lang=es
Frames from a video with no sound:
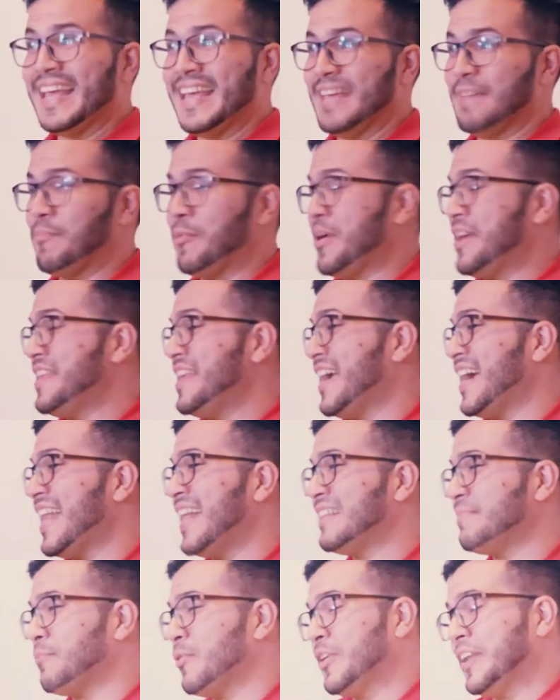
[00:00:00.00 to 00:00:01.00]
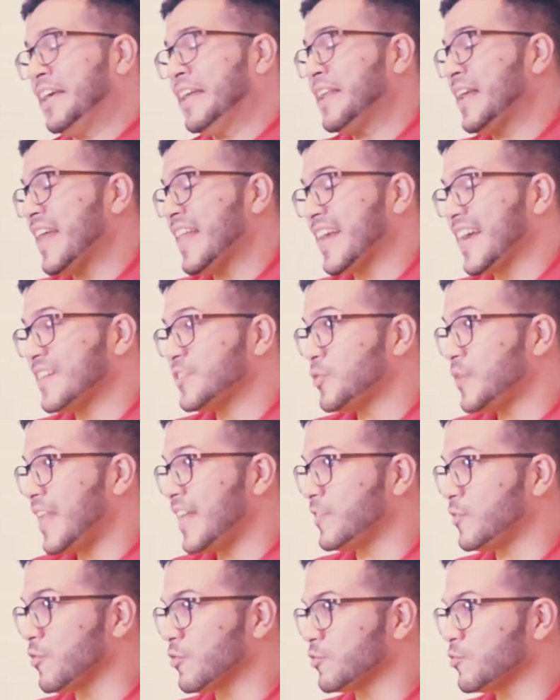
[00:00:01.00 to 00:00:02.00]
y pueden llegar a poner, en el caso de
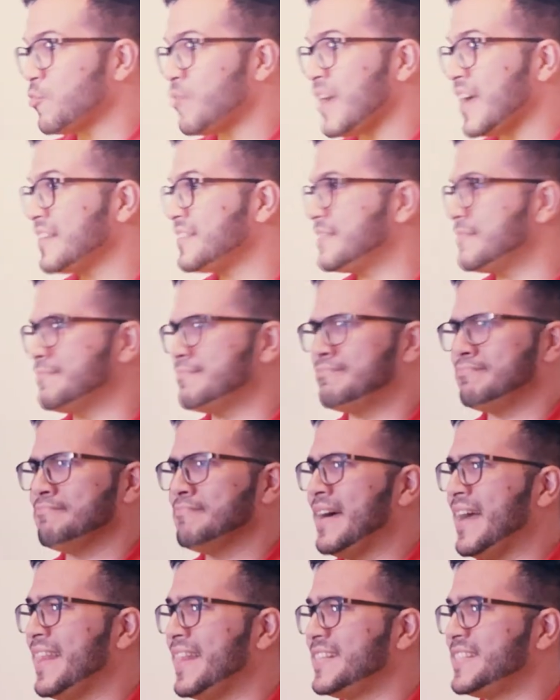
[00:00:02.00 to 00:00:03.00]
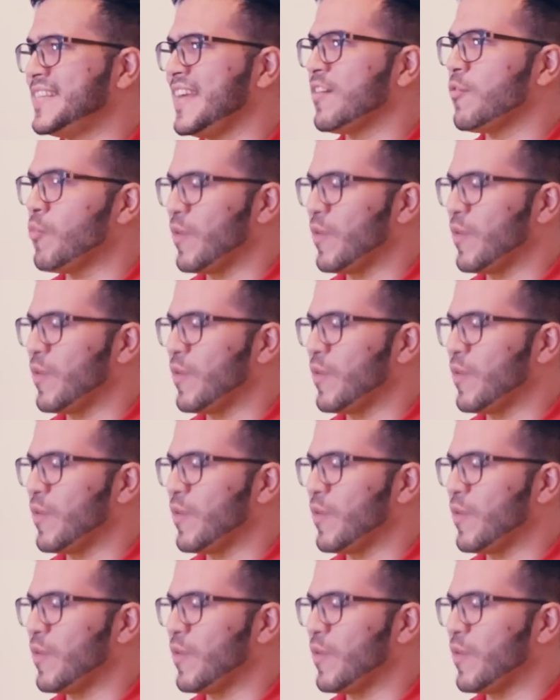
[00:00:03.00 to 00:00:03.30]
las tortugas, más de 100